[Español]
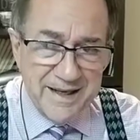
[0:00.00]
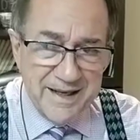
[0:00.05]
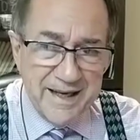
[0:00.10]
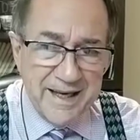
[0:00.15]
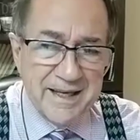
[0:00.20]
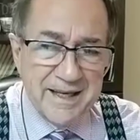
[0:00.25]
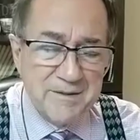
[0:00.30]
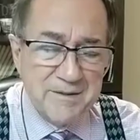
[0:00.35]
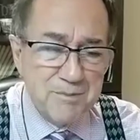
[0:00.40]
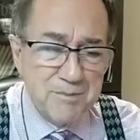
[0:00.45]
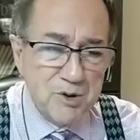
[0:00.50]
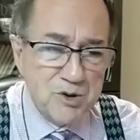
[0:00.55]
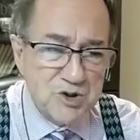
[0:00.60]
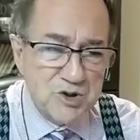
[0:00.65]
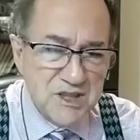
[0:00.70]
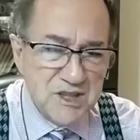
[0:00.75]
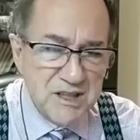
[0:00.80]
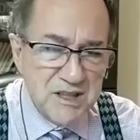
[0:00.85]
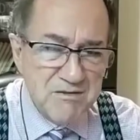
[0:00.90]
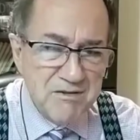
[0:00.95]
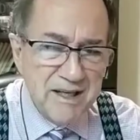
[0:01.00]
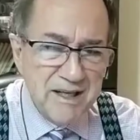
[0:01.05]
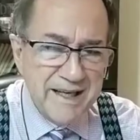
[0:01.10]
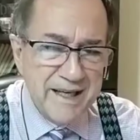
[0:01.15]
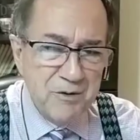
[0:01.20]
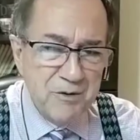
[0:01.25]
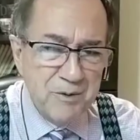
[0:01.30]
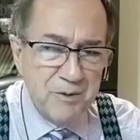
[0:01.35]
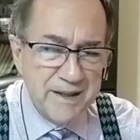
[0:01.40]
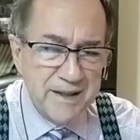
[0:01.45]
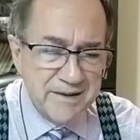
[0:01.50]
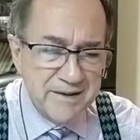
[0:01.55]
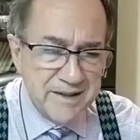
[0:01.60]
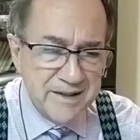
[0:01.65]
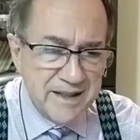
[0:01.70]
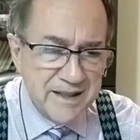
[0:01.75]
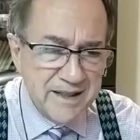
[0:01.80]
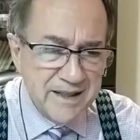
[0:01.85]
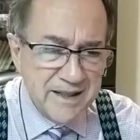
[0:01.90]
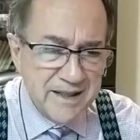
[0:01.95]
es posible que no
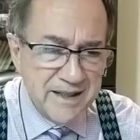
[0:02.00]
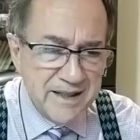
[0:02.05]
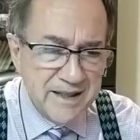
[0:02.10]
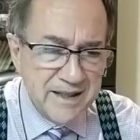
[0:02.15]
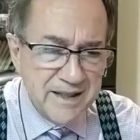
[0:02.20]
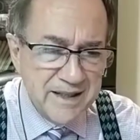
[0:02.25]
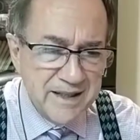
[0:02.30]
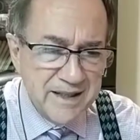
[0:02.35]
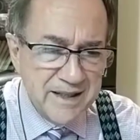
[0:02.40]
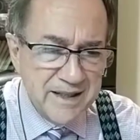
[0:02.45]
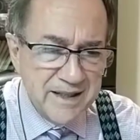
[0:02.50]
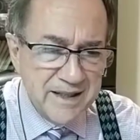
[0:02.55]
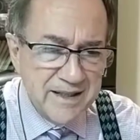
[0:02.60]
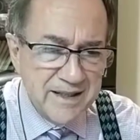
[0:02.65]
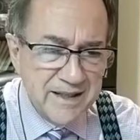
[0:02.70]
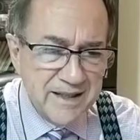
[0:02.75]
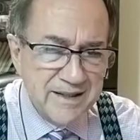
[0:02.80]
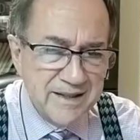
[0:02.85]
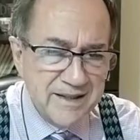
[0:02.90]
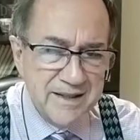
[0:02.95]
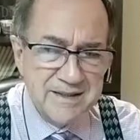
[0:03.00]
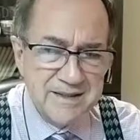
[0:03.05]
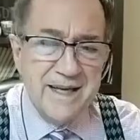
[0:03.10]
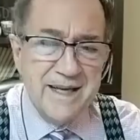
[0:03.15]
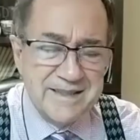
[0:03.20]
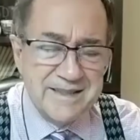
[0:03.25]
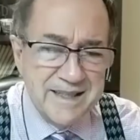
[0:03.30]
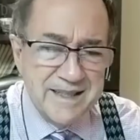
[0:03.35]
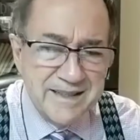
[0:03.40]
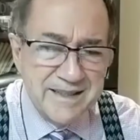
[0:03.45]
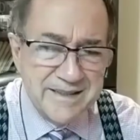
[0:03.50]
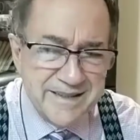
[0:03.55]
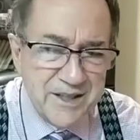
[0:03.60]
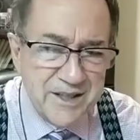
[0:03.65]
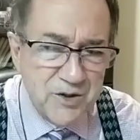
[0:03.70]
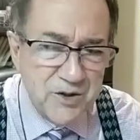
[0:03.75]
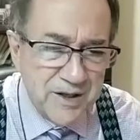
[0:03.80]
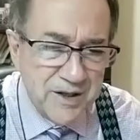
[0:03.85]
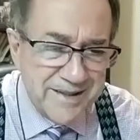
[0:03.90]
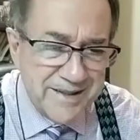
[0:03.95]
entiendas el
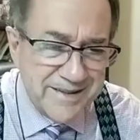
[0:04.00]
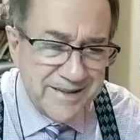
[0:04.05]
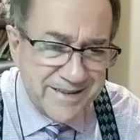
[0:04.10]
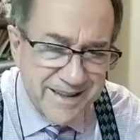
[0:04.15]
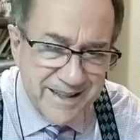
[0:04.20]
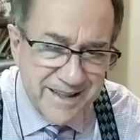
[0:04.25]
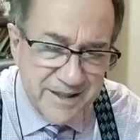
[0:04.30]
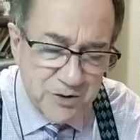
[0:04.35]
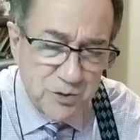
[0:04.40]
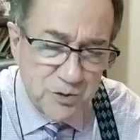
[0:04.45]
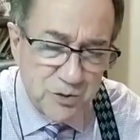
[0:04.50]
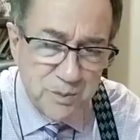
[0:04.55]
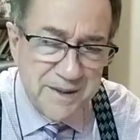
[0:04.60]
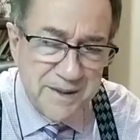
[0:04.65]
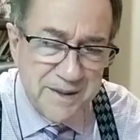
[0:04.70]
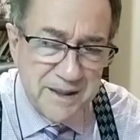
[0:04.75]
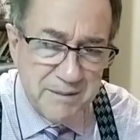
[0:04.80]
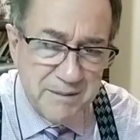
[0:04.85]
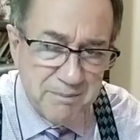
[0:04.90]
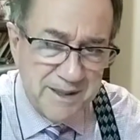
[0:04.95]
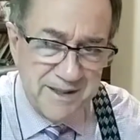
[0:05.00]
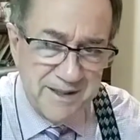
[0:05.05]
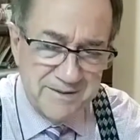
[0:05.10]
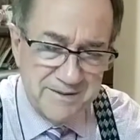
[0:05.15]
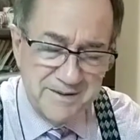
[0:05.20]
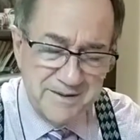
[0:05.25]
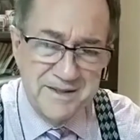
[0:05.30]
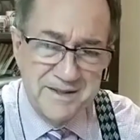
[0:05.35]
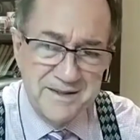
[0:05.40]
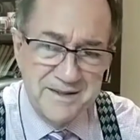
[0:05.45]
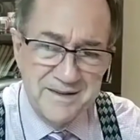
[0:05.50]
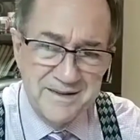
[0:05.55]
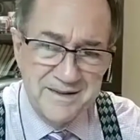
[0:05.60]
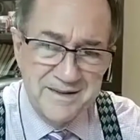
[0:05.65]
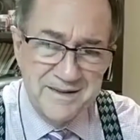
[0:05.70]
sentido que tiene tu vida para ti,